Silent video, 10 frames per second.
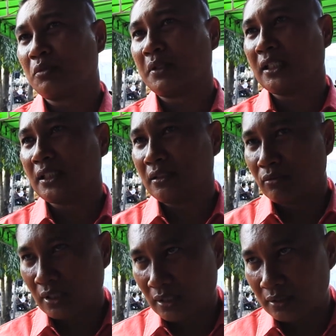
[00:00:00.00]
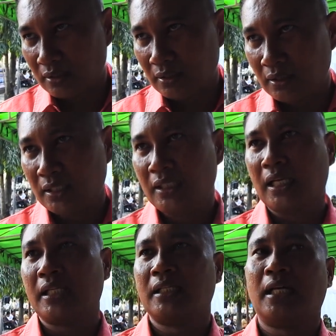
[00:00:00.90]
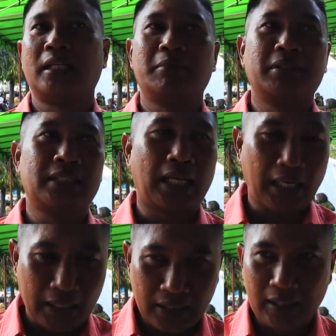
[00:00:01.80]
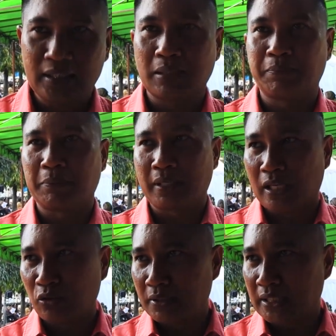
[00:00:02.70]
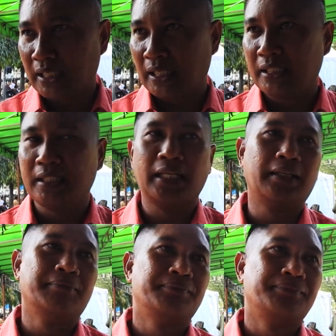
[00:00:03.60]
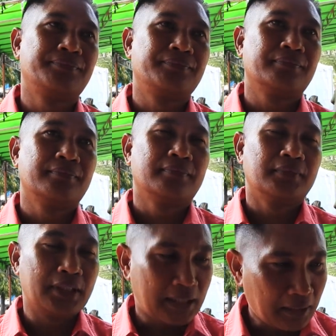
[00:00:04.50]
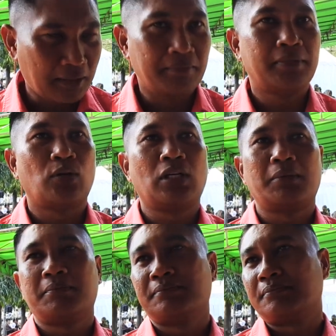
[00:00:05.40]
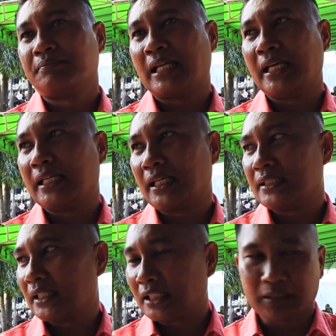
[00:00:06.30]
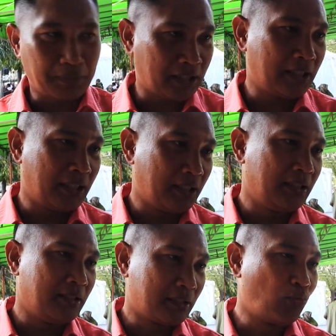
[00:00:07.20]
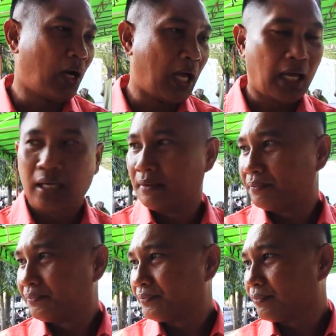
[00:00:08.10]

supaya kita juga dihindari dari bencana ini, baru bencana ini dan kita melakukan pelayanan kesehatan seperti ini. mana